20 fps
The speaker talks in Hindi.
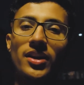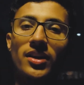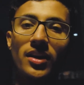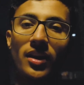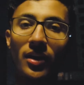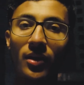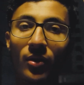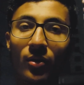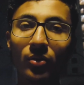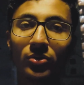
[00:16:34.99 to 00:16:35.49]
शेयर
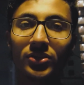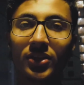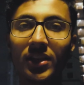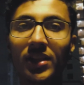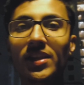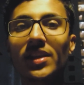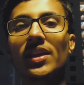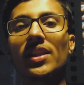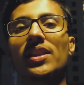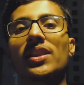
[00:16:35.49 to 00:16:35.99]
कर लो
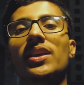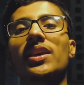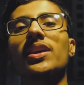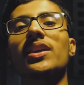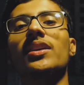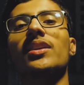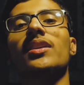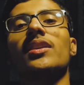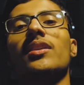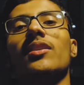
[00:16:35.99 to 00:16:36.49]
जल्दी
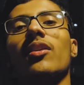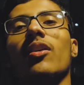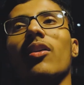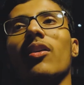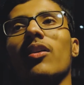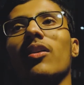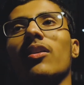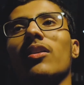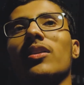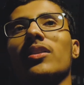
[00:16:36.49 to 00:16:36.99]
जल्दी
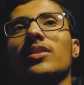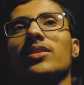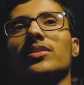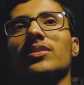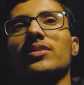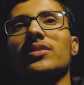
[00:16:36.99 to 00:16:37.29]
और